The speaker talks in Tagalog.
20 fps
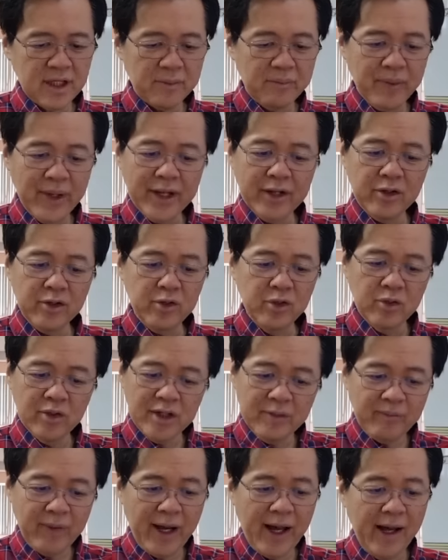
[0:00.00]
Pero yung
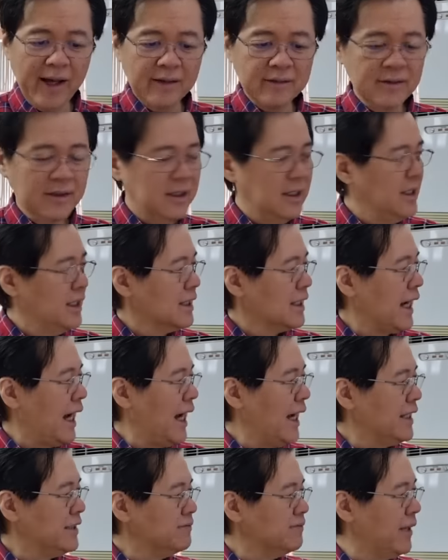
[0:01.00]
iba,
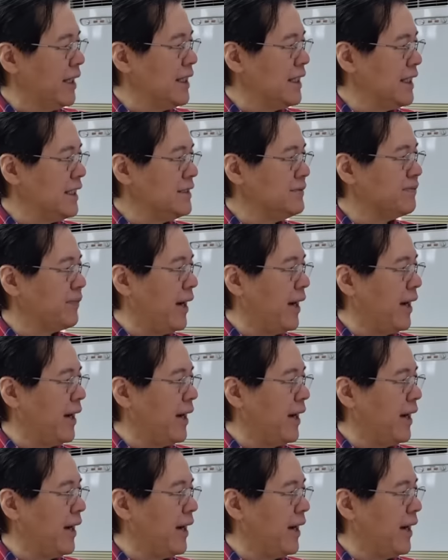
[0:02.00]
kahit maliit